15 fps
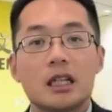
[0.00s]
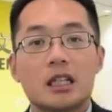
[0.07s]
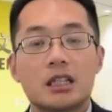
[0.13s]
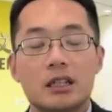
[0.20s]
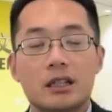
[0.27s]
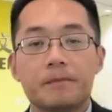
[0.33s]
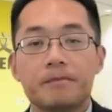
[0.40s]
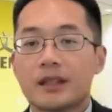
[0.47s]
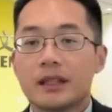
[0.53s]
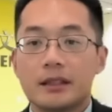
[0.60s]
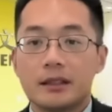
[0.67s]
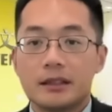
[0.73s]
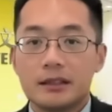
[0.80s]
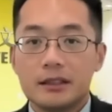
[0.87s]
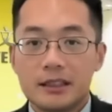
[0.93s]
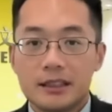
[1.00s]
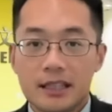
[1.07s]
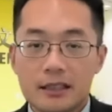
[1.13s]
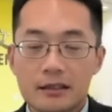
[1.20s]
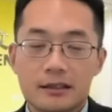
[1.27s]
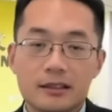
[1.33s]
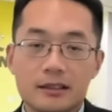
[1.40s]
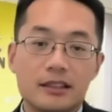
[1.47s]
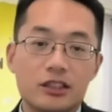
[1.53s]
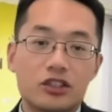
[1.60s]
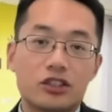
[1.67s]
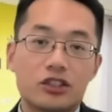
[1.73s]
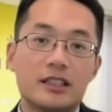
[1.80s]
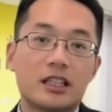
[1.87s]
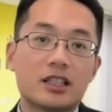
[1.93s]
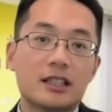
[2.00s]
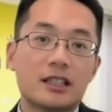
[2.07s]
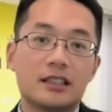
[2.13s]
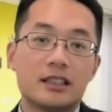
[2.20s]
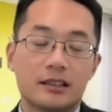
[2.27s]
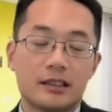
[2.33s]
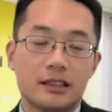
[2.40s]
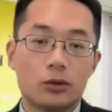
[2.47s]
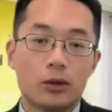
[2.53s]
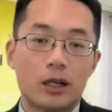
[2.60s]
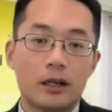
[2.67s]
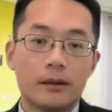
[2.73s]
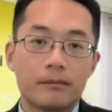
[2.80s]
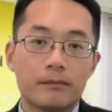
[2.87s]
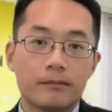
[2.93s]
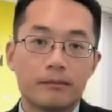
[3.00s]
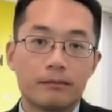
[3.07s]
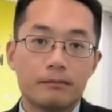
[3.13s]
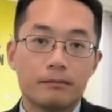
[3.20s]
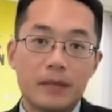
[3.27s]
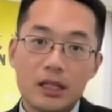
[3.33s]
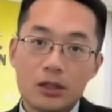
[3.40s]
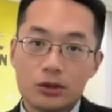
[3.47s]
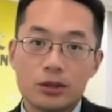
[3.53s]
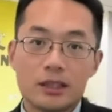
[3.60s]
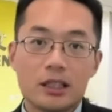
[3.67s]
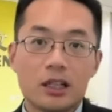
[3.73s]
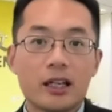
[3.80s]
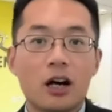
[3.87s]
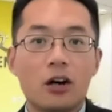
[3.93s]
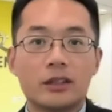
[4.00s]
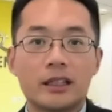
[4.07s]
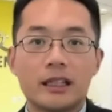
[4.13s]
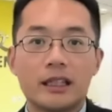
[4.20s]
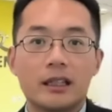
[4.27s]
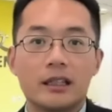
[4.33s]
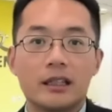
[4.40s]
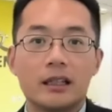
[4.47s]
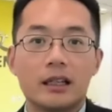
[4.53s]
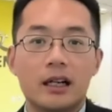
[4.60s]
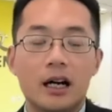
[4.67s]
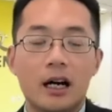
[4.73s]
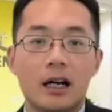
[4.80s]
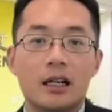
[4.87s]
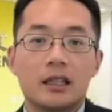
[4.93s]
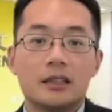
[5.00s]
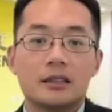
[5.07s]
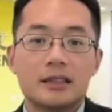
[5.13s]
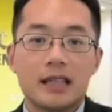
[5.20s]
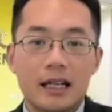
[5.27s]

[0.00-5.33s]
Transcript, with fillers: 是你先自己直接申请一轮，没有学校要你啊！